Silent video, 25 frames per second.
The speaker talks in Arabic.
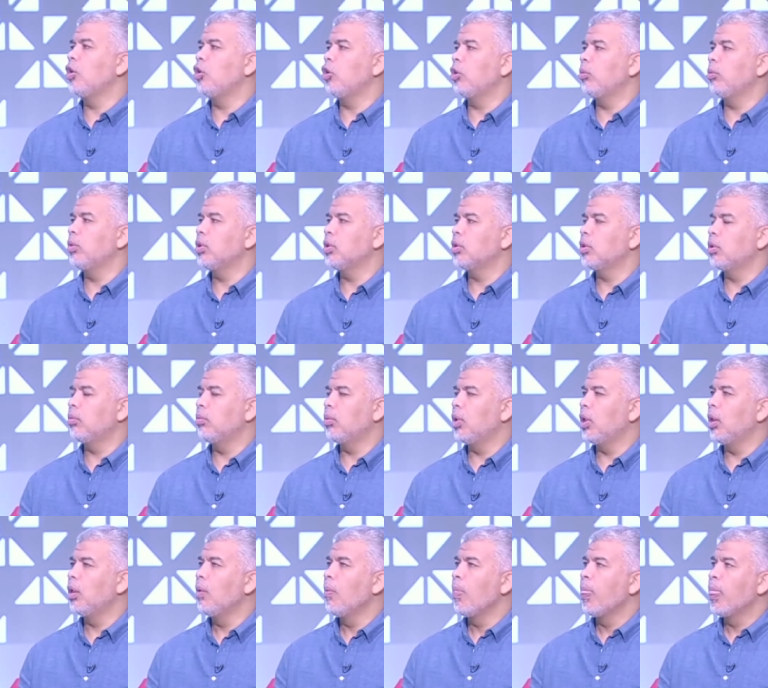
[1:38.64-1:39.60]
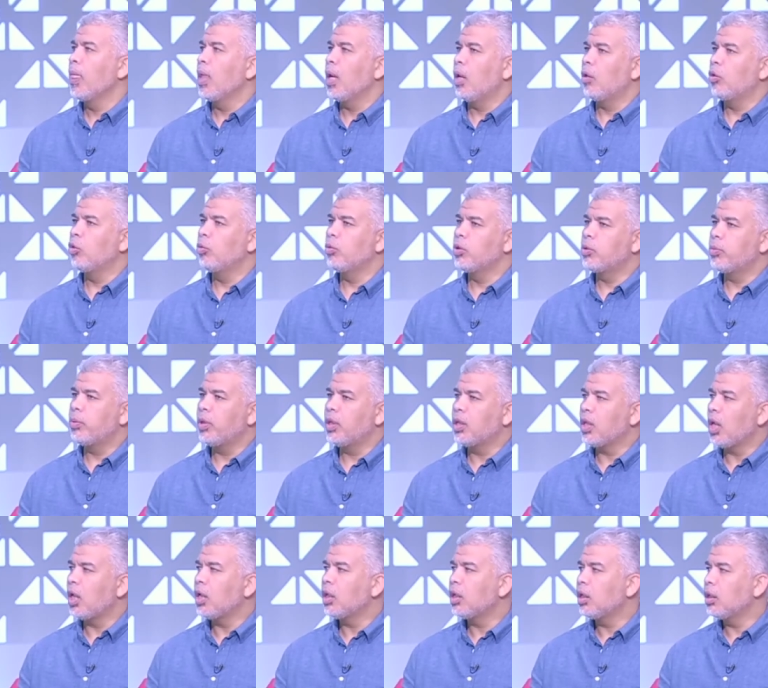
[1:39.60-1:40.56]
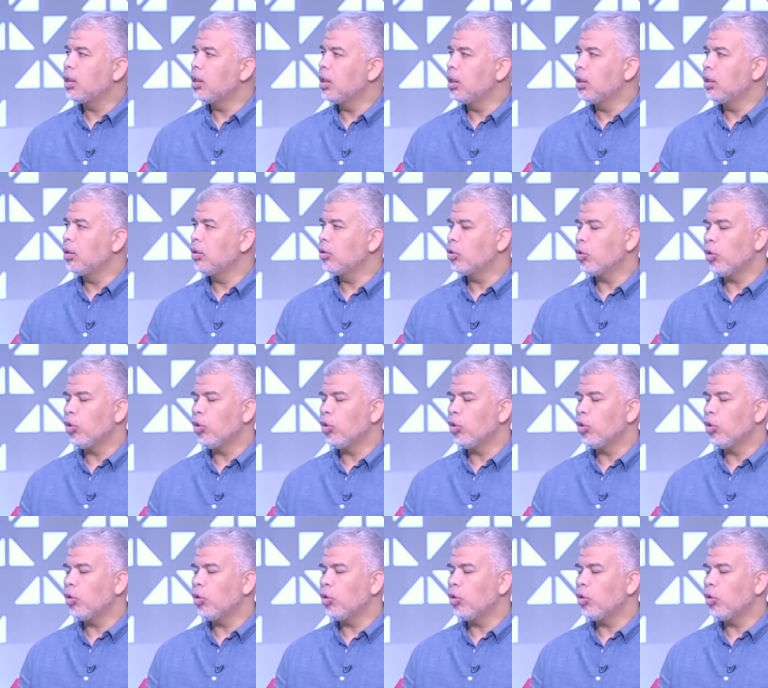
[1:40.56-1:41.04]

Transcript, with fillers: هليوبلس هم عندهم سبيريت عالي جدا